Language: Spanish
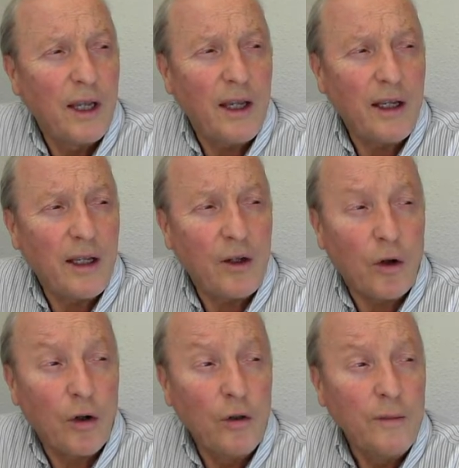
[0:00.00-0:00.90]
en
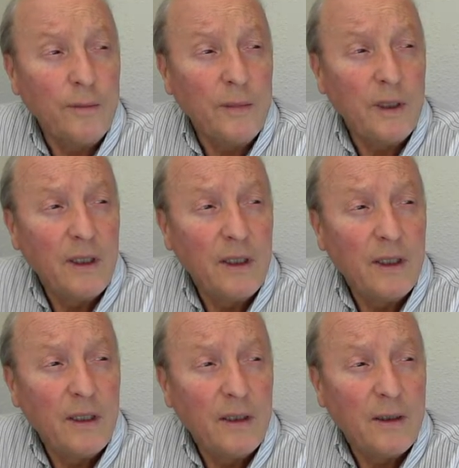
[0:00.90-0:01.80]
Gijón,
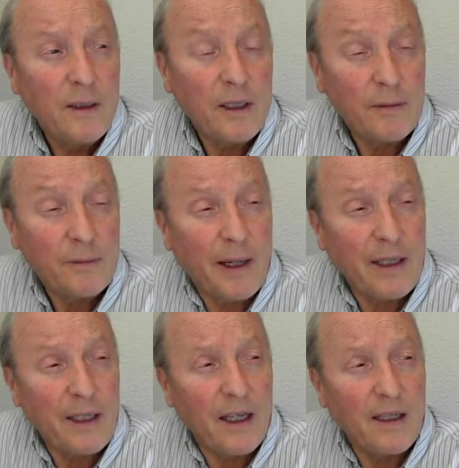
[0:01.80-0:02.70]

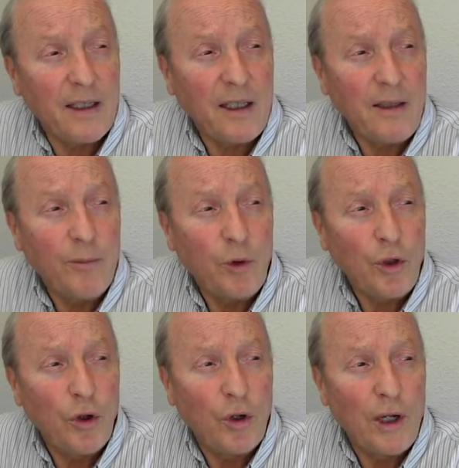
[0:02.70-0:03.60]
España, y
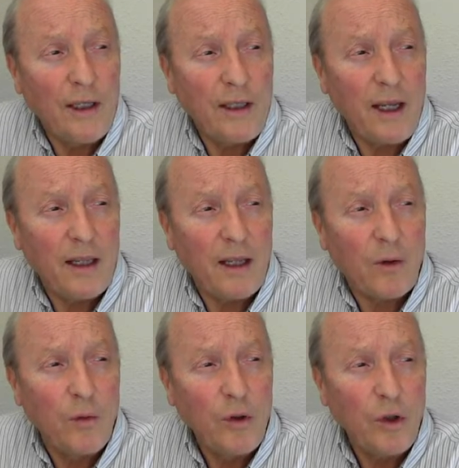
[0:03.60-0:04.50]
murió el 10 de
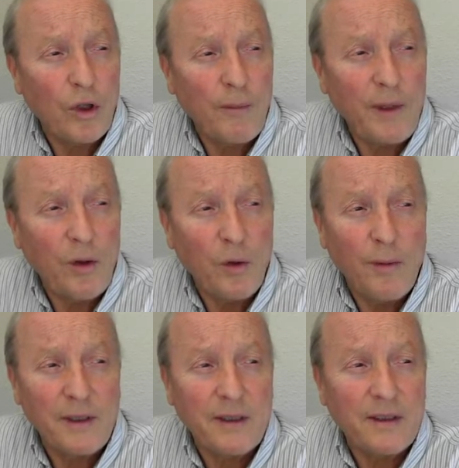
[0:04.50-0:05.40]
junio de
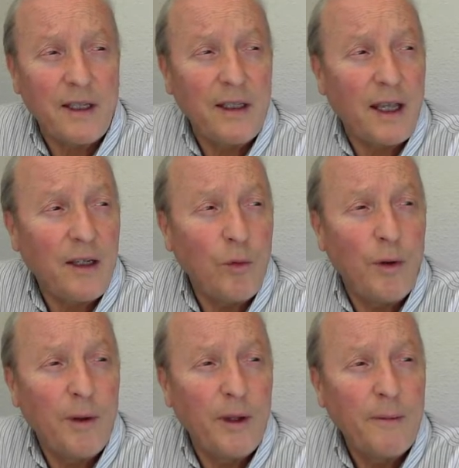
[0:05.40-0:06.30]

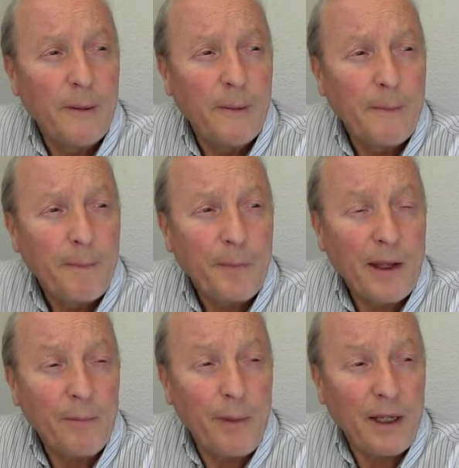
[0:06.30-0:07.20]
1969
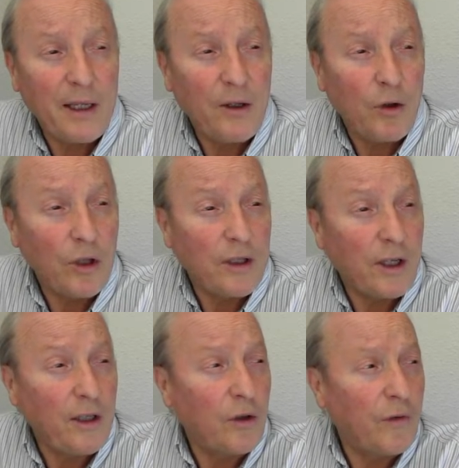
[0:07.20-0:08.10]
en México,
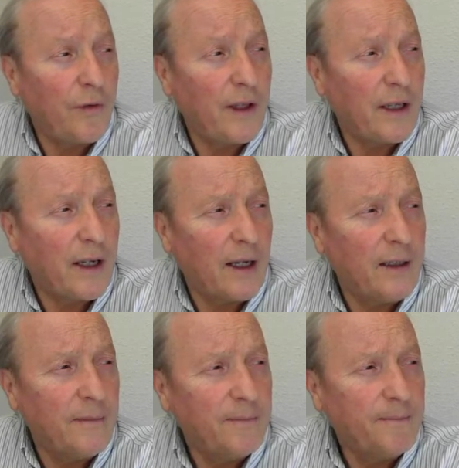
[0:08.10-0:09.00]
Distrito
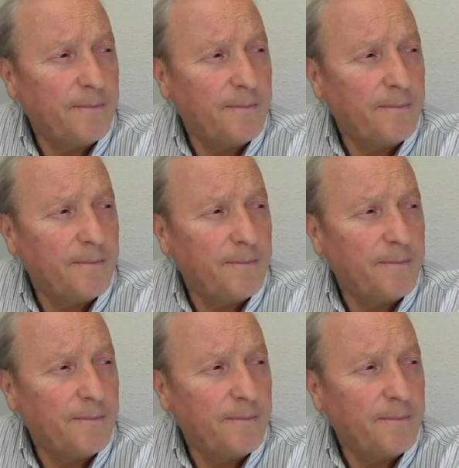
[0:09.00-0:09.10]
Federal.